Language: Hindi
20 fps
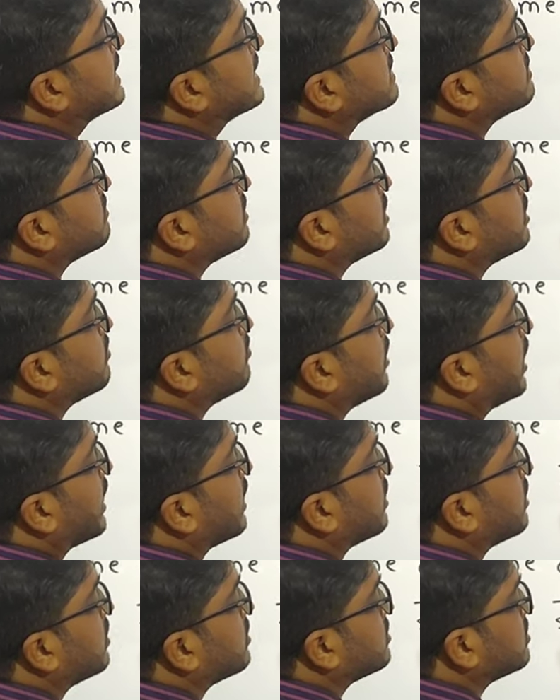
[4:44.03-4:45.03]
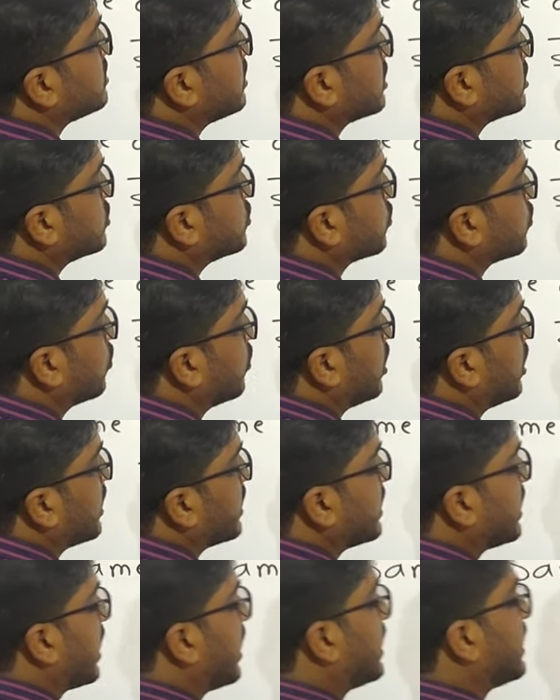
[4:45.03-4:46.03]
एस वन माइनस एस टू
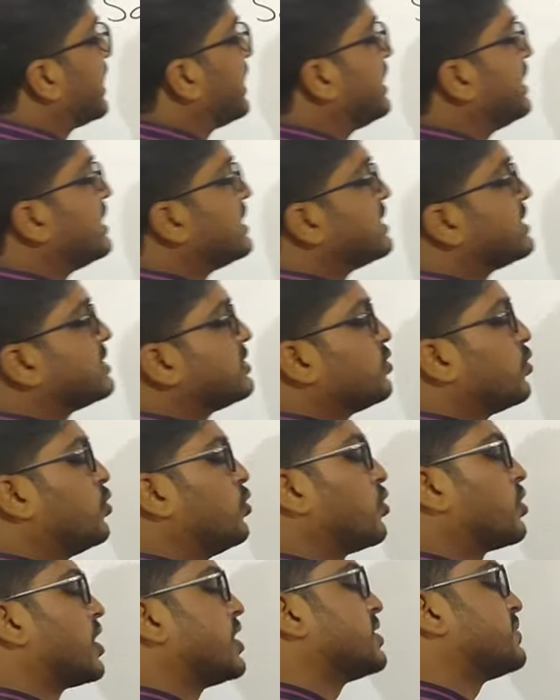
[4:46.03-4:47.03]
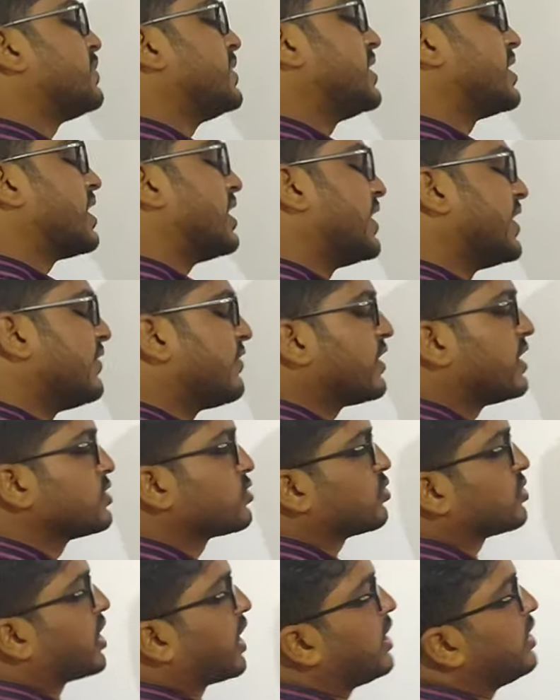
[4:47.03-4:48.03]
यानी दोनों का स्पीड का
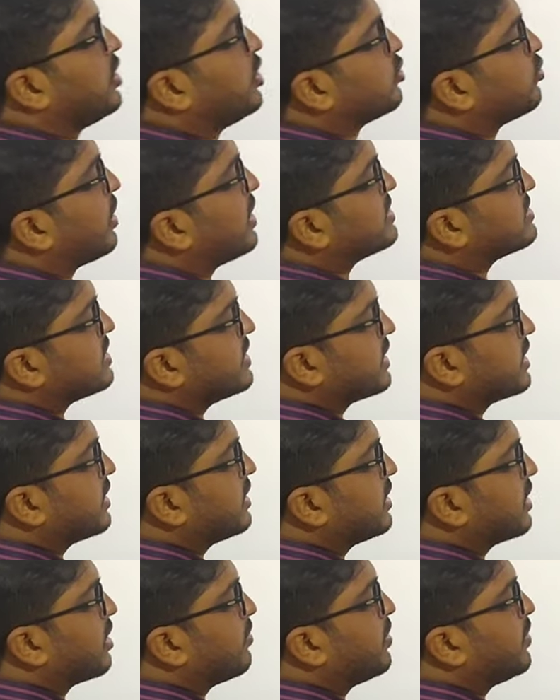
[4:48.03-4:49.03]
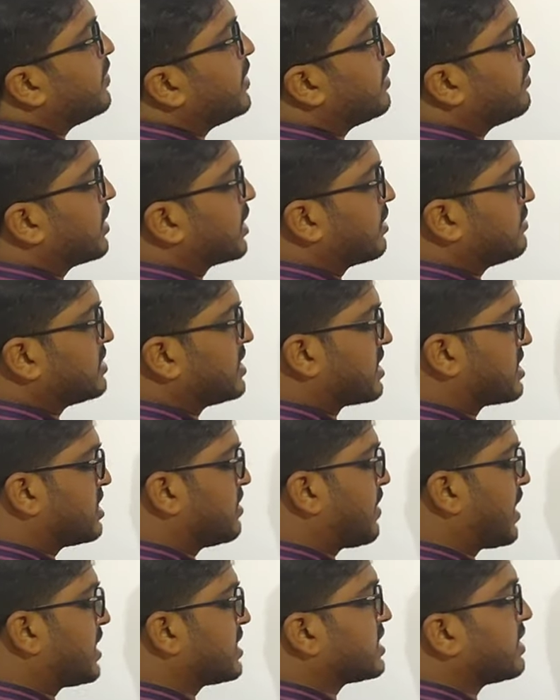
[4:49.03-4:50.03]
डिफरेंस होता है तो ऐसा नहीं करना कभी भी मतलब
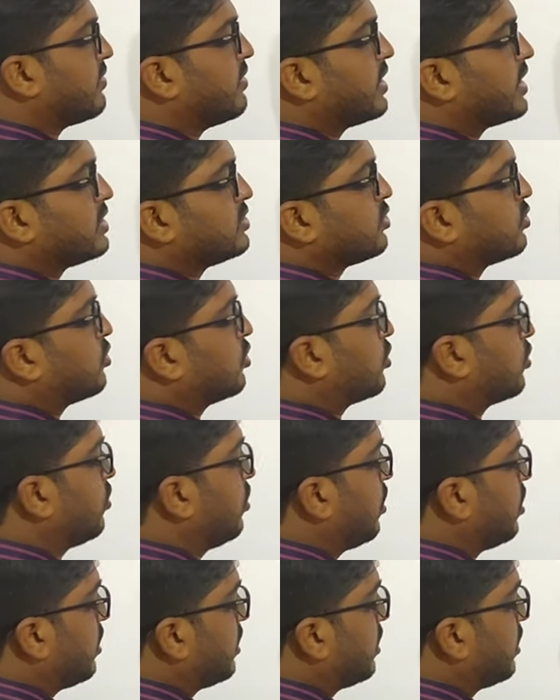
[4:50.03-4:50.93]
सिक्सटी माइनस सेवेंटी इज इक्वल टू